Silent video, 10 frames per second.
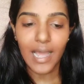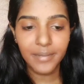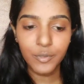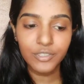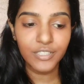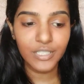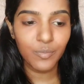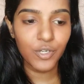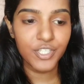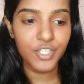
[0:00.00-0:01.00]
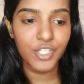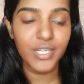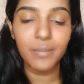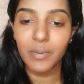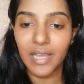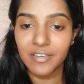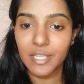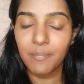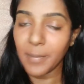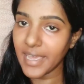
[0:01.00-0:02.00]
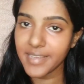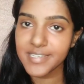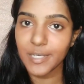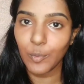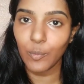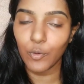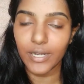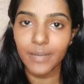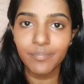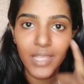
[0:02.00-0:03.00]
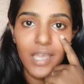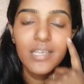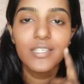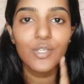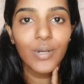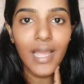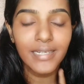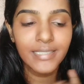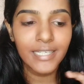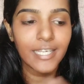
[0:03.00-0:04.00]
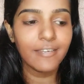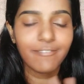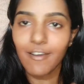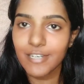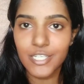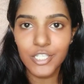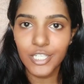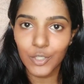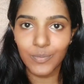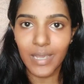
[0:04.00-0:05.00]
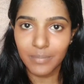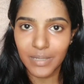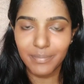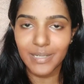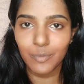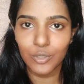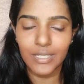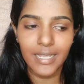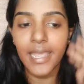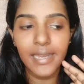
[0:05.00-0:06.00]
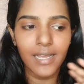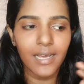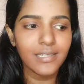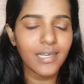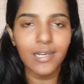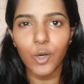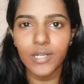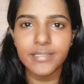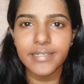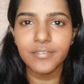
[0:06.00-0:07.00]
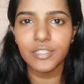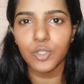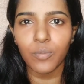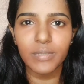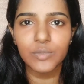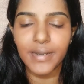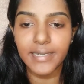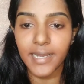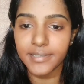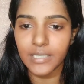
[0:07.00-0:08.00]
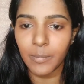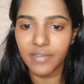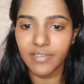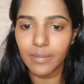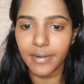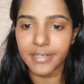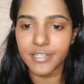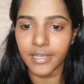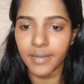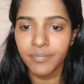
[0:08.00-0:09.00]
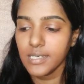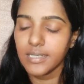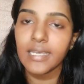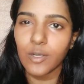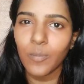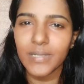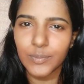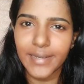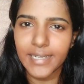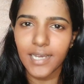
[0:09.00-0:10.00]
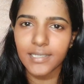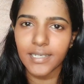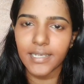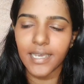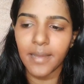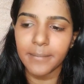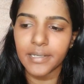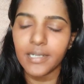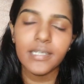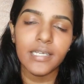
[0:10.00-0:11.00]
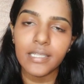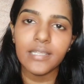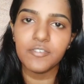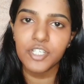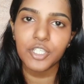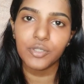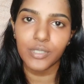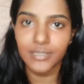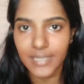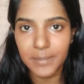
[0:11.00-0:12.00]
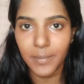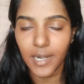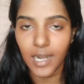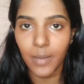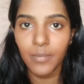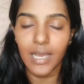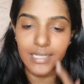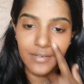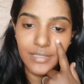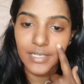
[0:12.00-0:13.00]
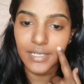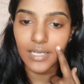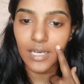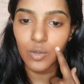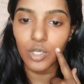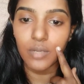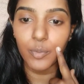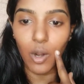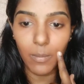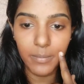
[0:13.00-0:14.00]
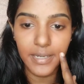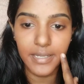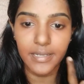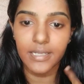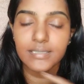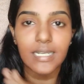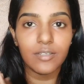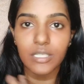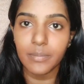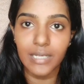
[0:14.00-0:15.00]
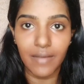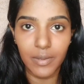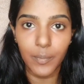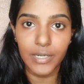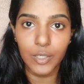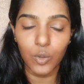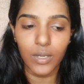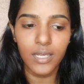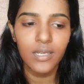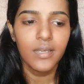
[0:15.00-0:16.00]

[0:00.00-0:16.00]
ஐப்ரோஸ் வந்து முடிஞ்சிருச்சு இப்போ நான் வந்து பேஸ்க்கு போக போகிறேன் ஸோ நான் இன்னைக்கு ஃபவுண்டேஷன் எதுவுமே அப்ளை பண்ண போகிறதில்ல ஏன்னா நான் ஆல்ரெடி வந்து ரொம்ப ஸ்வெட் ஆகிட்டு இருக்க மாதிரி ஃபீல் பண்ணிட்டு இருக்கேன் நீங்கள் ரொம்ப ஸ்வெட் ஆகுறீங்க அப்படின்னா நீங்கள் இந்த விஷயத்தை கூட ட்ரை பண்ணலாம் அதாவது என்னென்னா உங்களுக்கு ப்ராப்ளமேட்டிக் ஏரியாஸ் எல்லாம் வந்து இப்படி கவர் பண்ணிக்கோங்க